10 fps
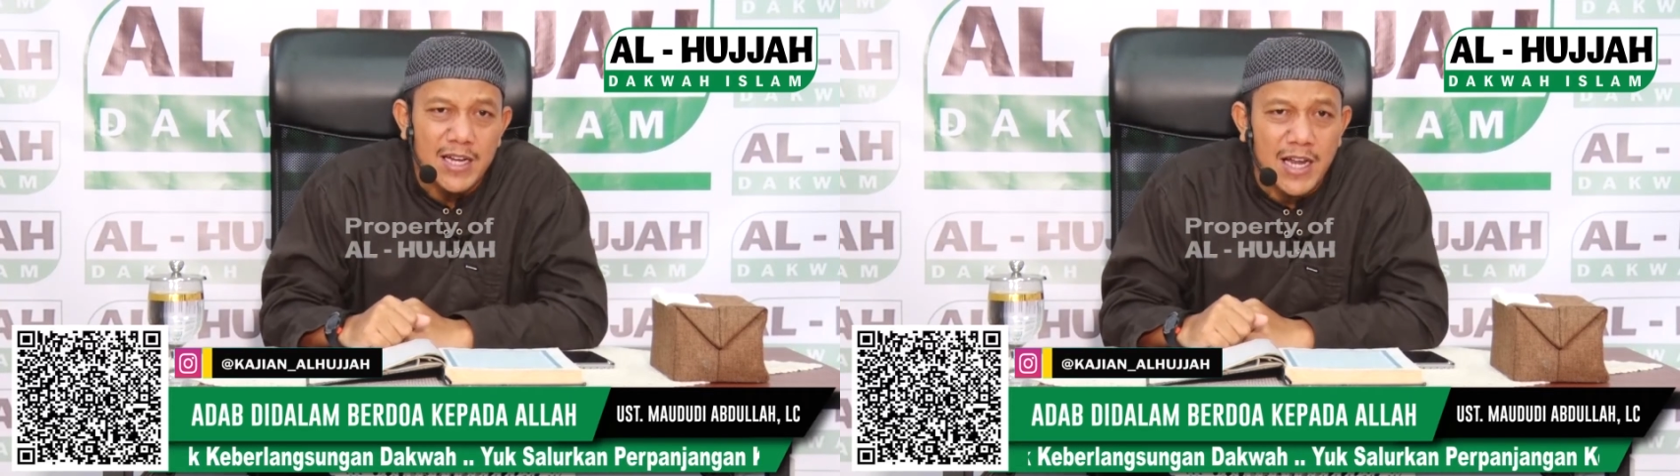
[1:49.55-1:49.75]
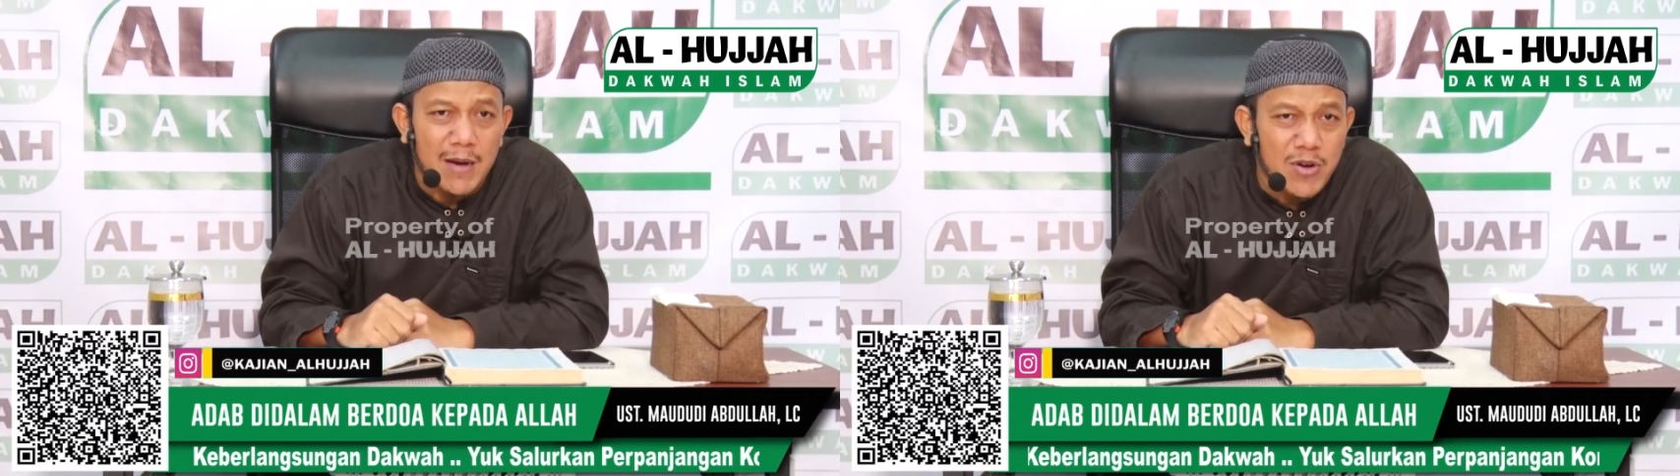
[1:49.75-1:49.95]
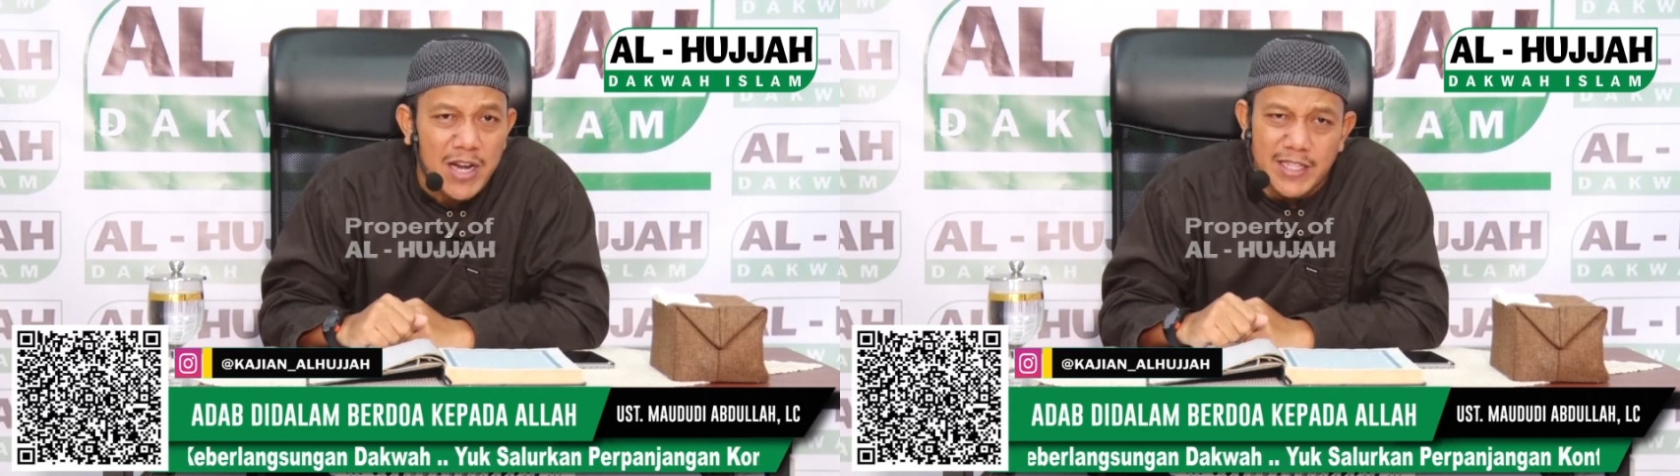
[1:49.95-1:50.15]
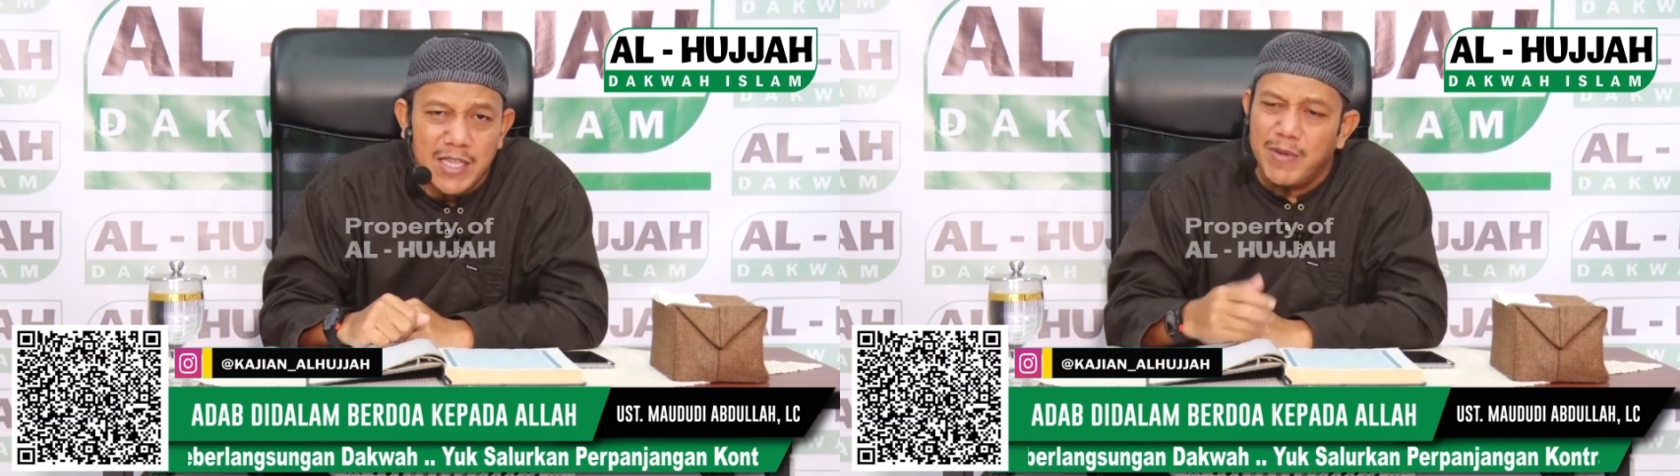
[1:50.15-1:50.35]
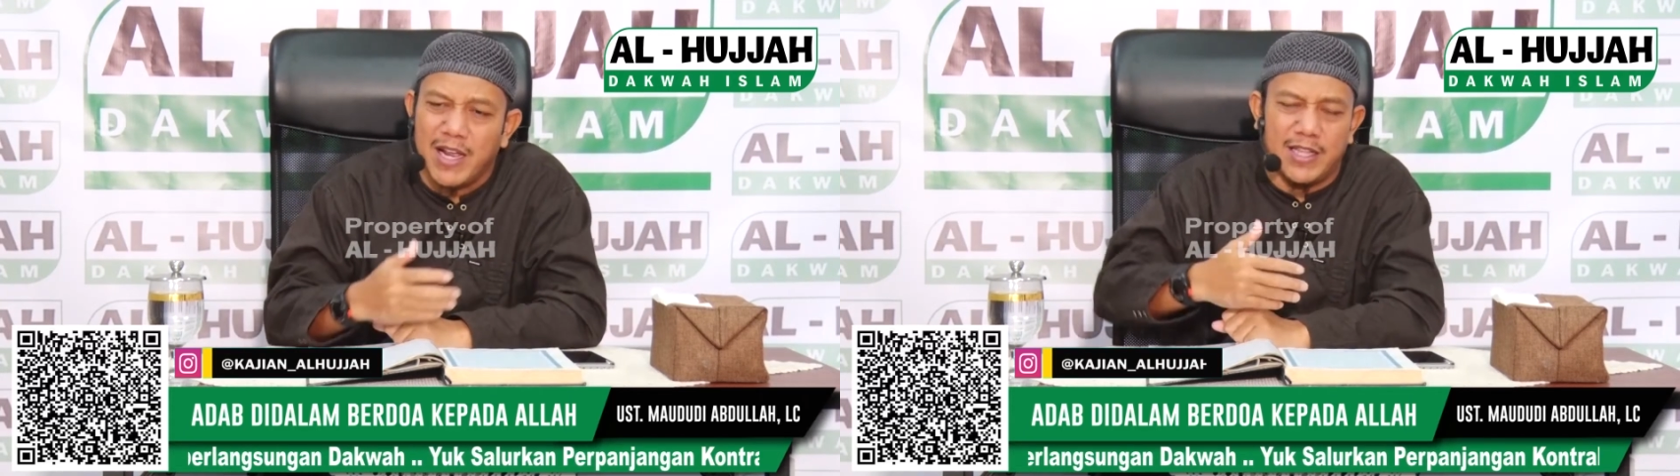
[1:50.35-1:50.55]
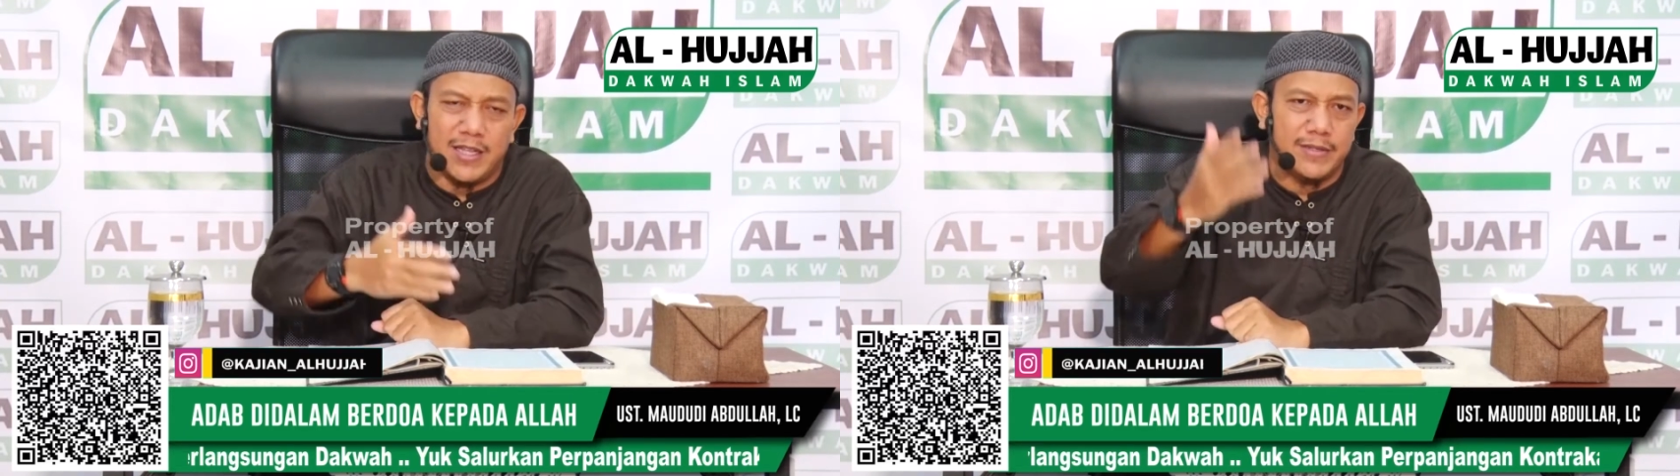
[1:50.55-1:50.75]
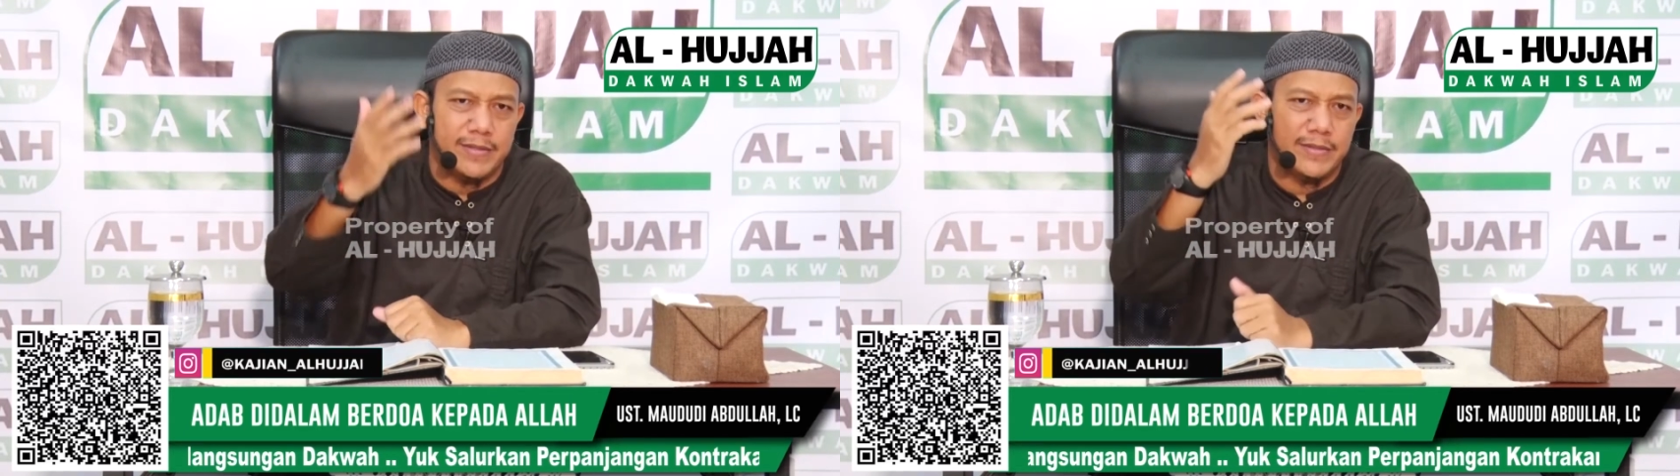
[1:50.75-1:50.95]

namun hati mereka